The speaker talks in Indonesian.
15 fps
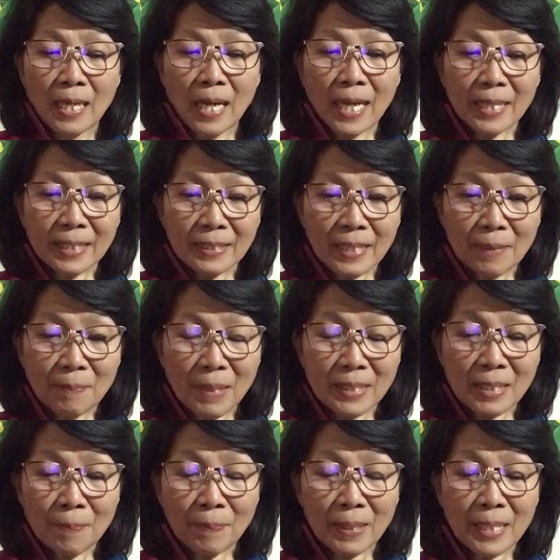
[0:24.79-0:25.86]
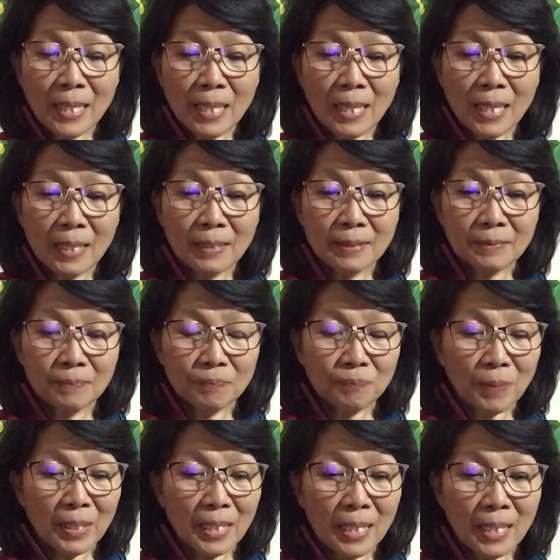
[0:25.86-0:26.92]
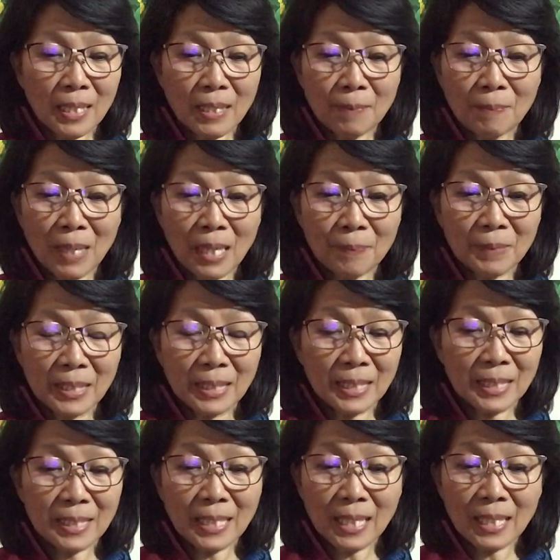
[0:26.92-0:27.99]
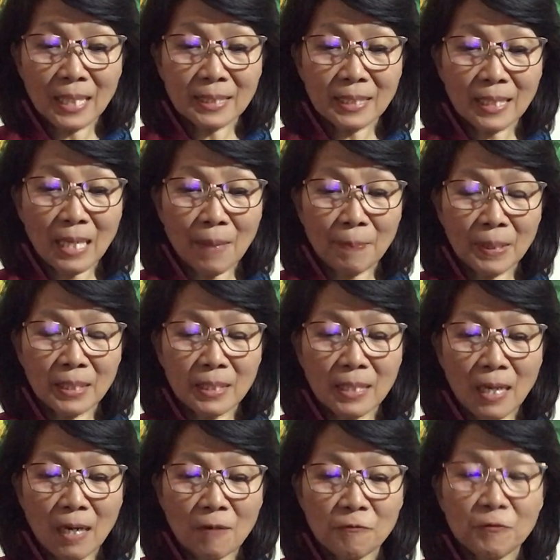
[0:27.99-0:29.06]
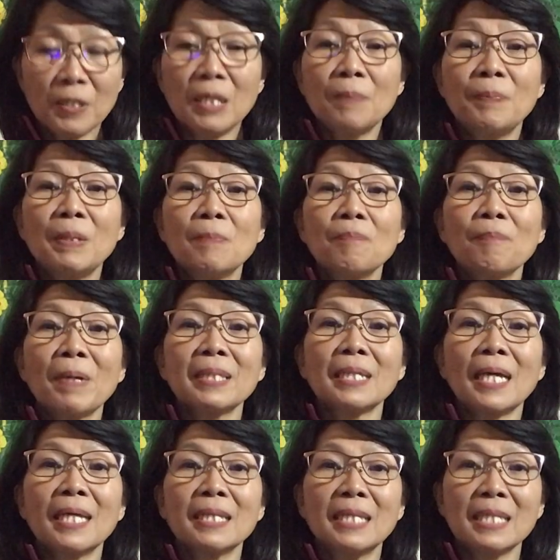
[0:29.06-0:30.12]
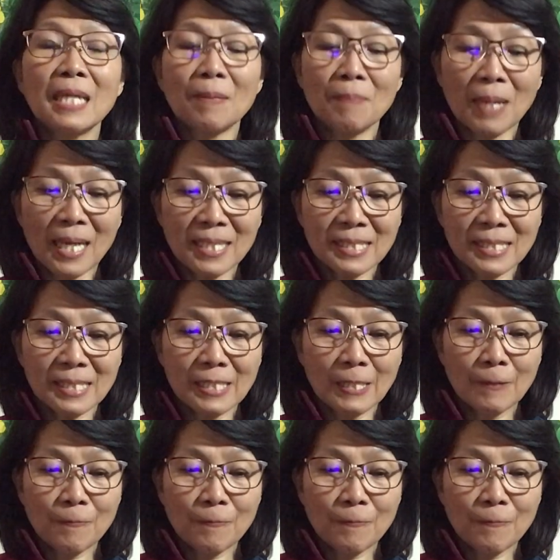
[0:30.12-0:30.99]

Ayat temanya pada pada malam ini ialah terdapat di dalam Filipi 4 ayat 13